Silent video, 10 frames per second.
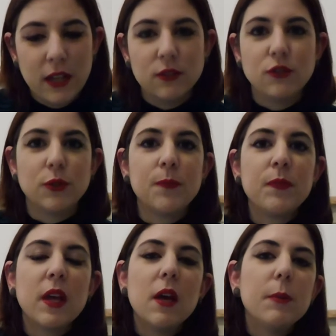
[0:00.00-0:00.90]
di
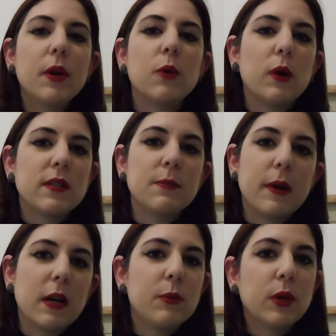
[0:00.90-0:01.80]
viaggio però qua
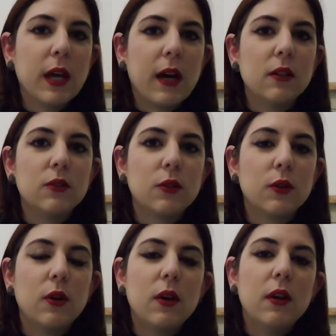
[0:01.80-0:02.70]
si parla più che
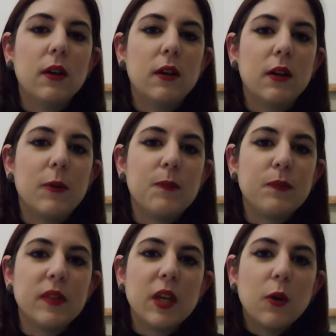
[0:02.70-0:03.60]
altro ehm,